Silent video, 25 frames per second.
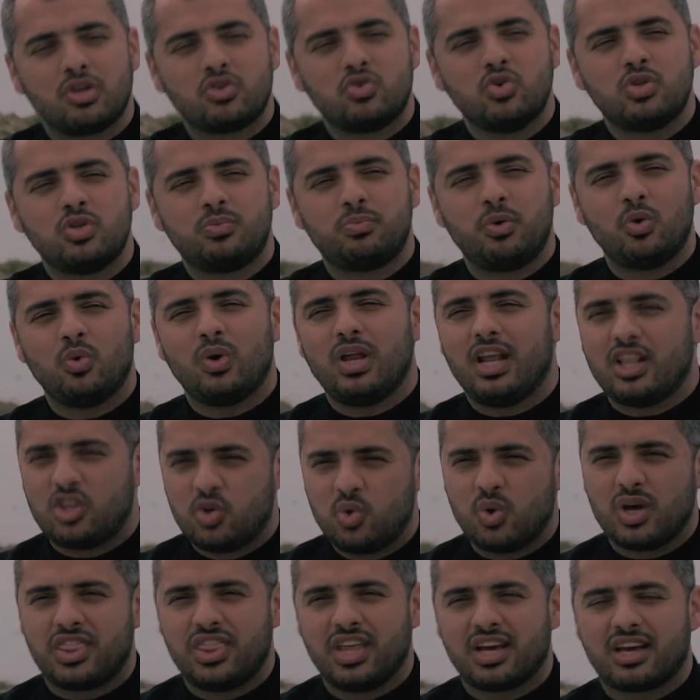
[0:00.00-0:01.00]
مقصود بالولد
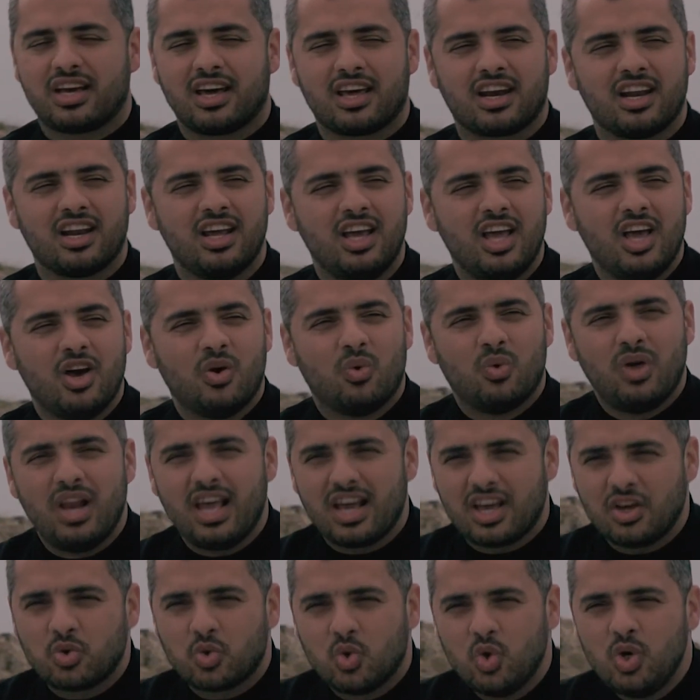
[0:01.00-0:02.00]
هو الذكر
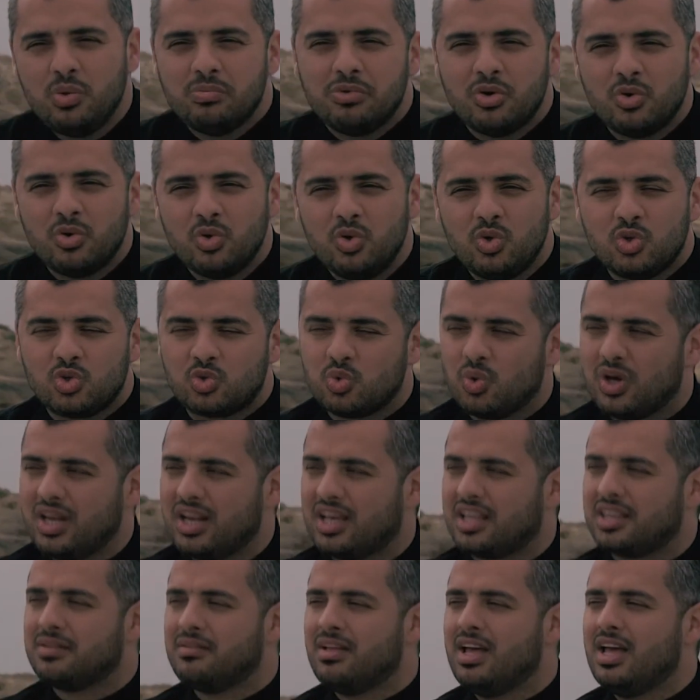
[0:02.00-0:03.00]
ولكن كل مولود
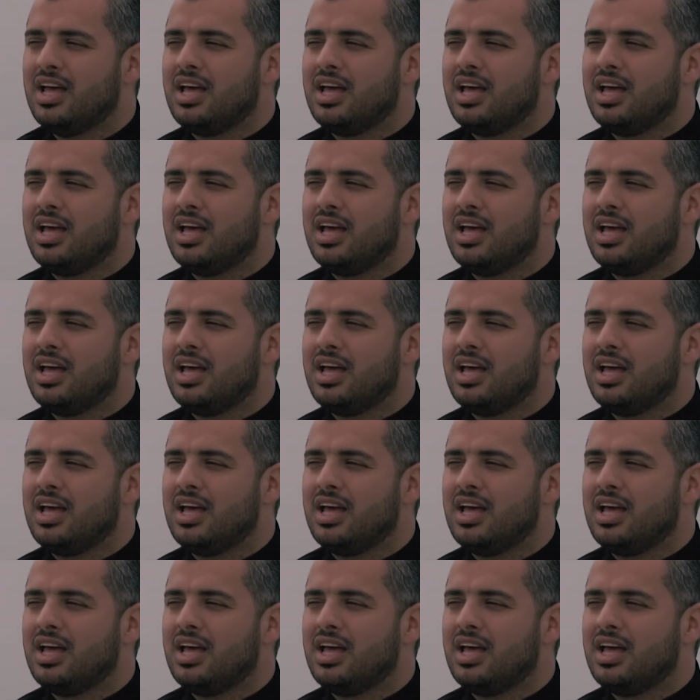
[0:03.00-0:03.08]
ولد